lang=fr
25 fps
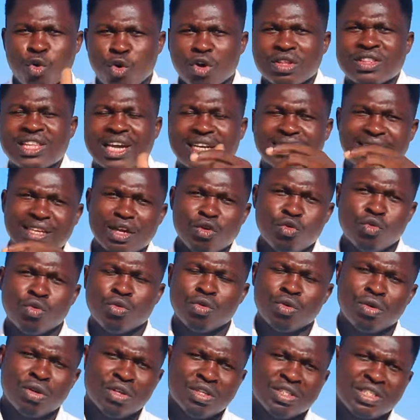
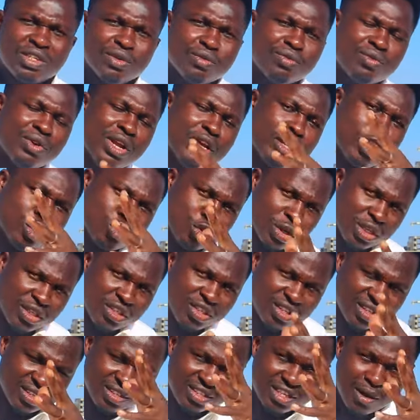Contactez-nous si vous voulez
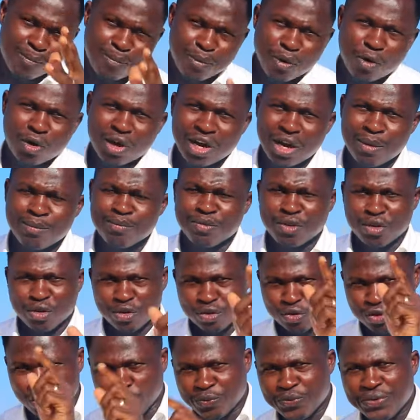rejoindre ces programmes
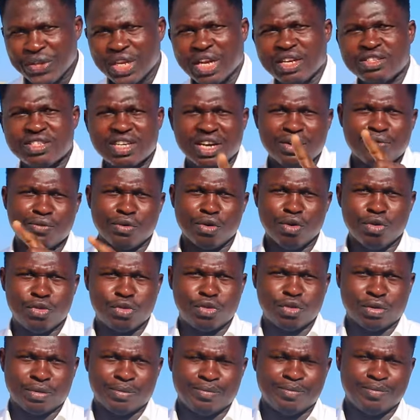de Finance
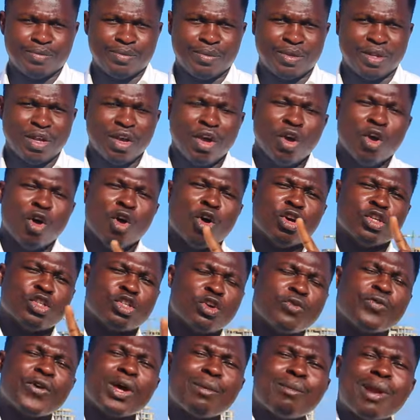Révolution.
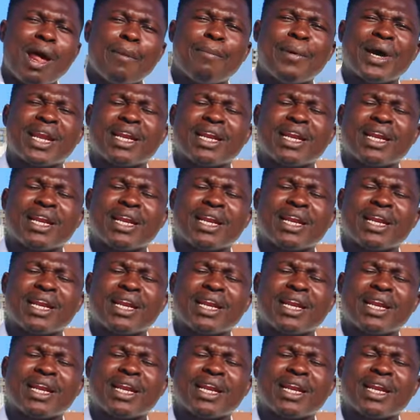Je ferme la